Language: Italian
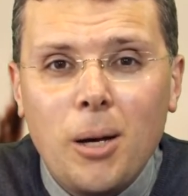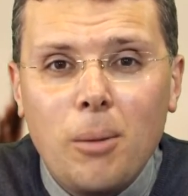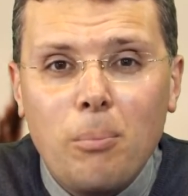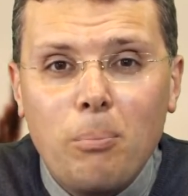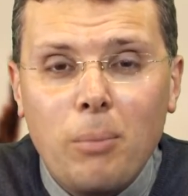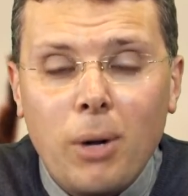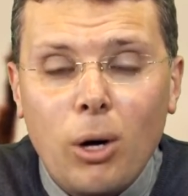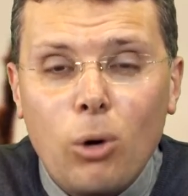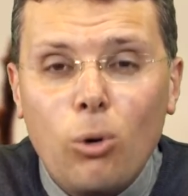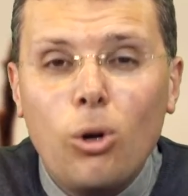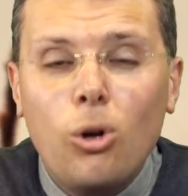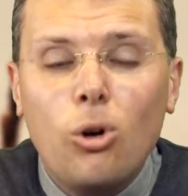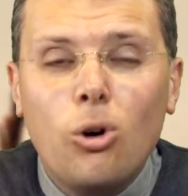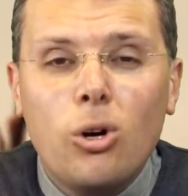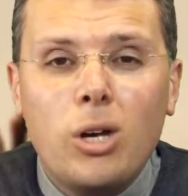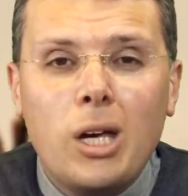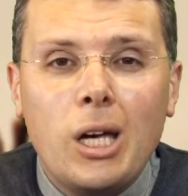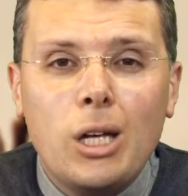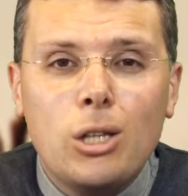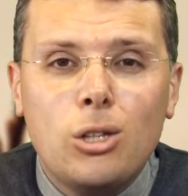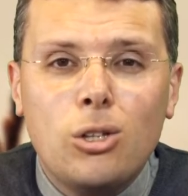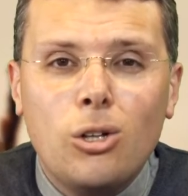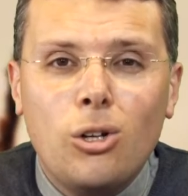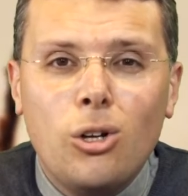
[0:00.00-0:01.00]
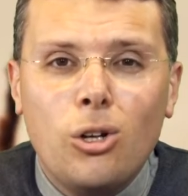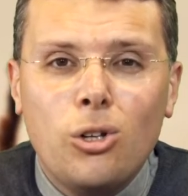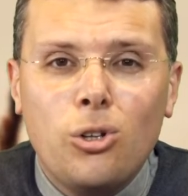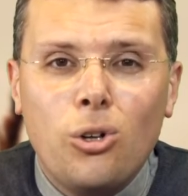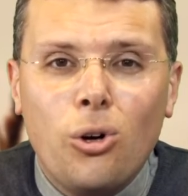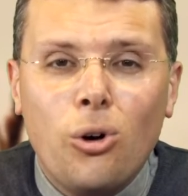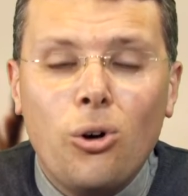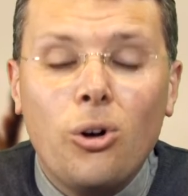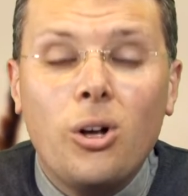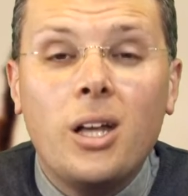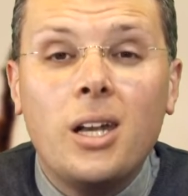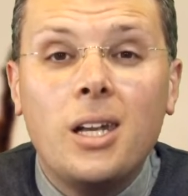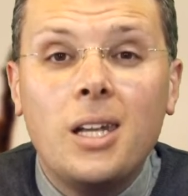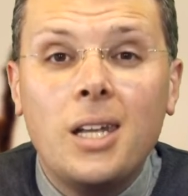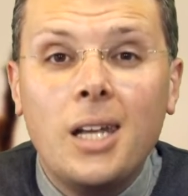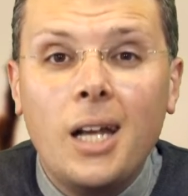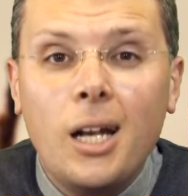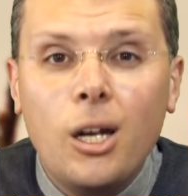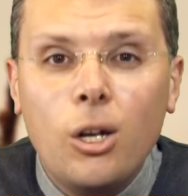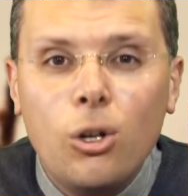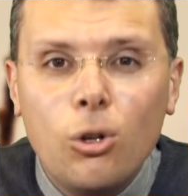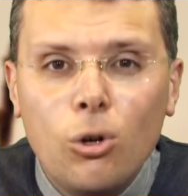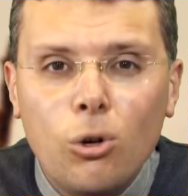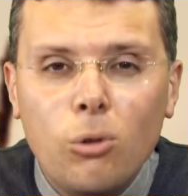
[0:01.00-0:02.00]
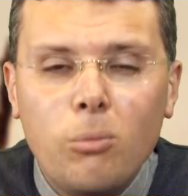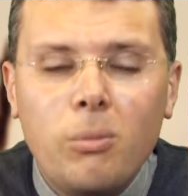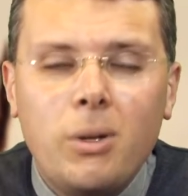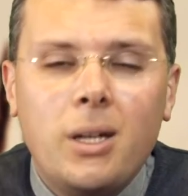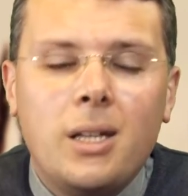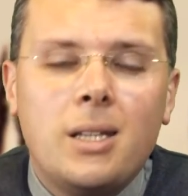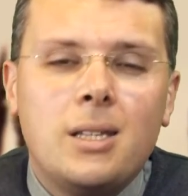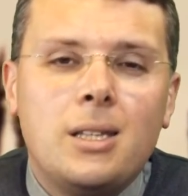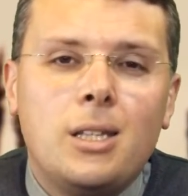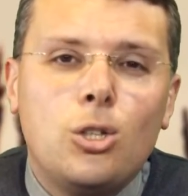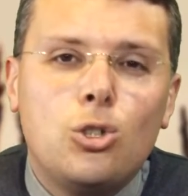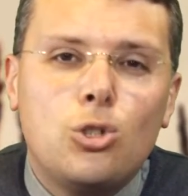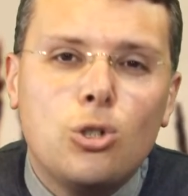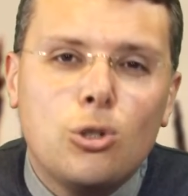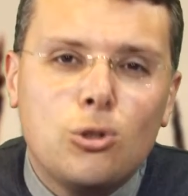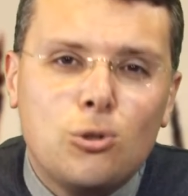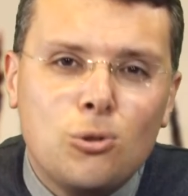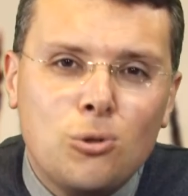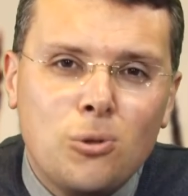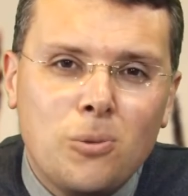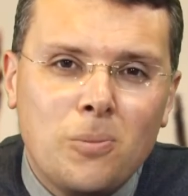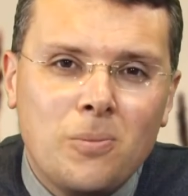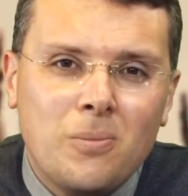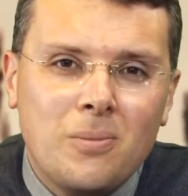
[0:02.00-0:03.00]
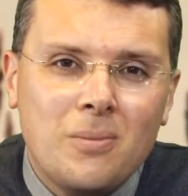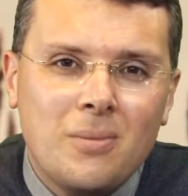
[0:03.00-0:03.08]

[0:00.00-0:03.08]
ma quello che io te lo do nel nome di Gesù.